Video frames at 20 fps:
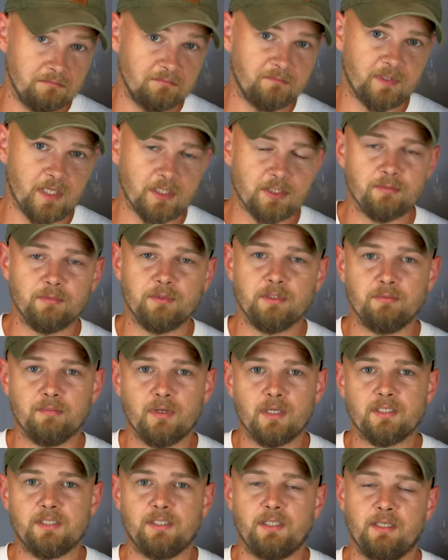w naszym
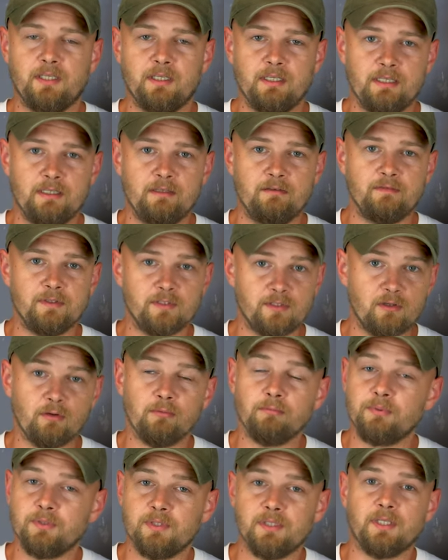klimacie
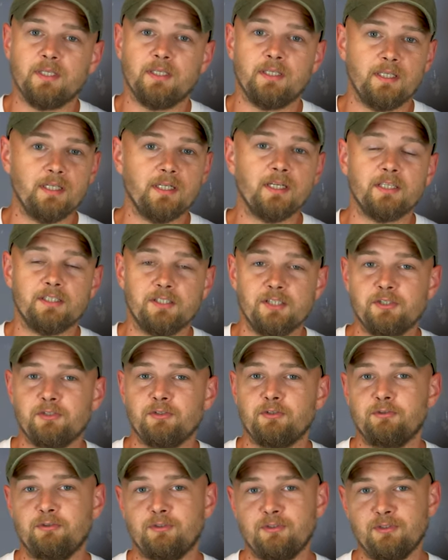wystąpi te
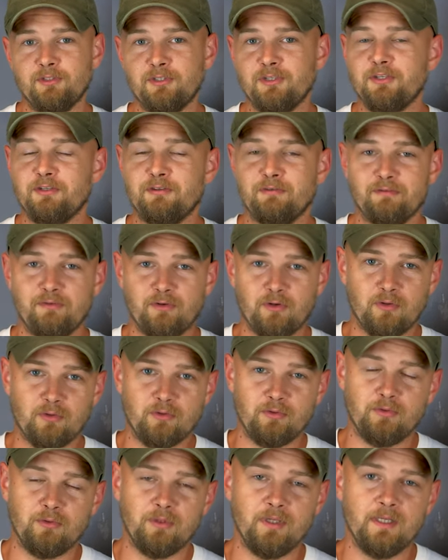kilkadziesiąt dni w
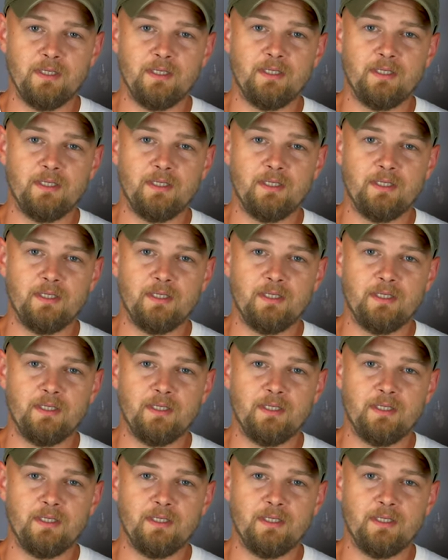roku